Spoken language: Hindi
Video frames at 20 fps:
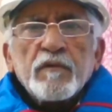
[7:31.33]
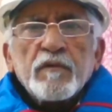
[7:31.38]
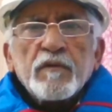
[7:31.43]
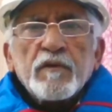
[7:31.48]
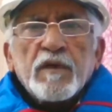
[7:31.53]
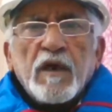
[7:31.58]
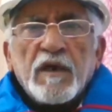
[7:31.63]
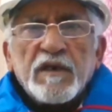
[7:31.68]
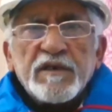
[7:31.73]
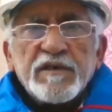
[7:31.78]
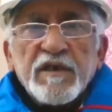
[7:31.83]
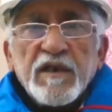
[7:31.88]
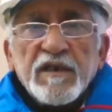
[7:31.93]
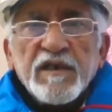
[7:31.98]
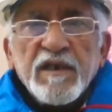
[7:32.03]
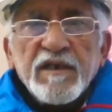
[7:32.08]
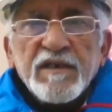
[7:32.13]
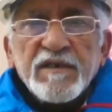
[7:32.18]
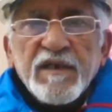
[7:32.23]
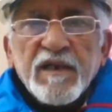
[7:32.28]
कहाँ
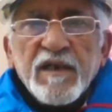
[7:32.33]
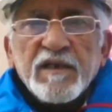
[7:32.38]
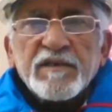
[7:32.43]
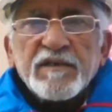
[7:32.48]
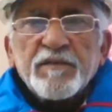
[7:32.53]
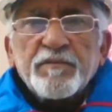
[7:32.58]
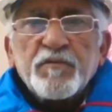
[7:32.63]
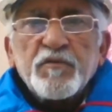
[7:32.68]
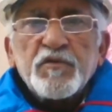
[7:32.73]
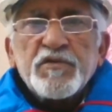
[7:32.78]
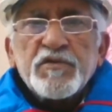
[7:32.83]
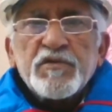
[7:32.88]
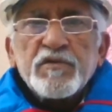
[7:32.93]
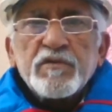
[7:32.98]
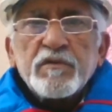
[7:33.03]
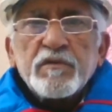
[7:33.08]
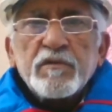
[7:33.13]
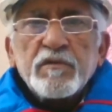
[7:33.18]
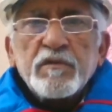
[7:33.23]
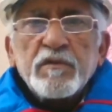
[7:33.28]
साथ ले जाना है सब
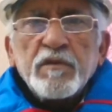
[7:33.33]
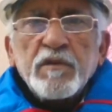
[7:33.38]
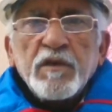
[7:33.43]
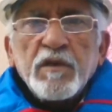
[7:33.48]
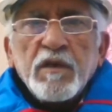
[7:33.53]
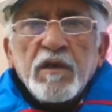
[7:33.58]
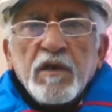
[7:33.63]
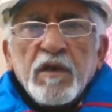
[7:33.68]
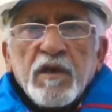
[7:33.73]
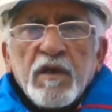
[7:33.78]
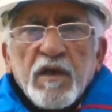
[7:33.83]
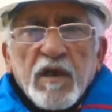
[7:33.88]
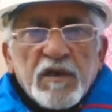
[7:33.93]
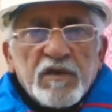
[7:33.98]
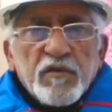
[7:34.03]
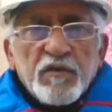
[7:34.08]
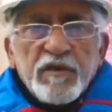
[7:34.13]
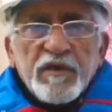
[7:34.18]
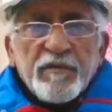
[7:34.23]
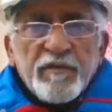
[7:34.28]
कुछ ना
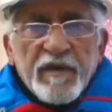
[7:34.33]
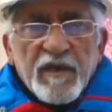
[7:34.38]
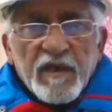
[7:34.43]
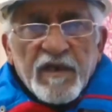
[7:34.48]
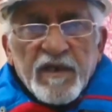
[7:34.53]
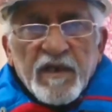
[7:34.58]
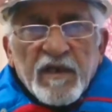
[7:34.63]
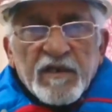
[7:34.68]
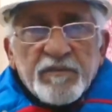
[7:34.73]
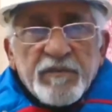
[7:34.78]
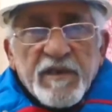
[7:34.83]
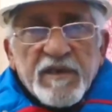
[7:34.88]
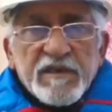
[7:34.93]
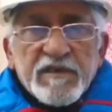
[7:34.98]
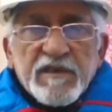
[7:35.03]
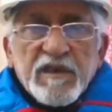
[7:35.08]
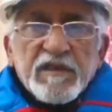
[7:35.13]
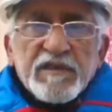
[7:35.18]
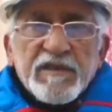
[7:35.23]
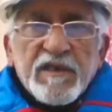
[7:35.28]
तो ये मेरा ज्ञान मेरे
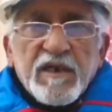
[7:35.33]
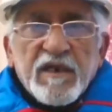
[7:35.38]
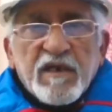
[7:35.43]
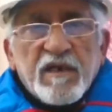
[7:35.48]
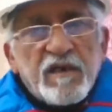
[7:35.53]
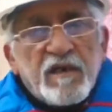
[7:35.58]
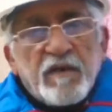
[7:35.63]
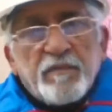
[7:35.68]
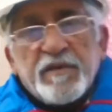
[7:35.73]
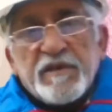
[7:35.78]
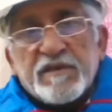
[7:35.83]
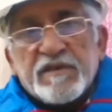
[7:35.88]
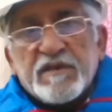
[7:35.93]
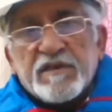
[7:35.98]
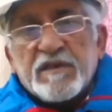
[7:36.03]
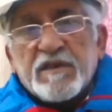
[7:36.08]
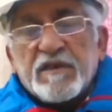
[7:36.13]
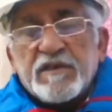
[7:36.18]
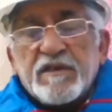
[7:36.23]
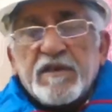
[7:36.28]
साथ जाएगा ना पैसा
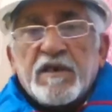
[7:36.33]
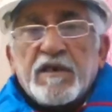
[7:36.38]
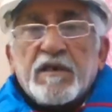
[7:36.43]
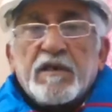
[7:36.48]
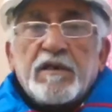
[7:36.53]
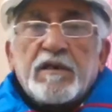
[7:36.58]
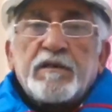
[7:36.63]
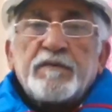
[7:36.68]
साथ जाएगा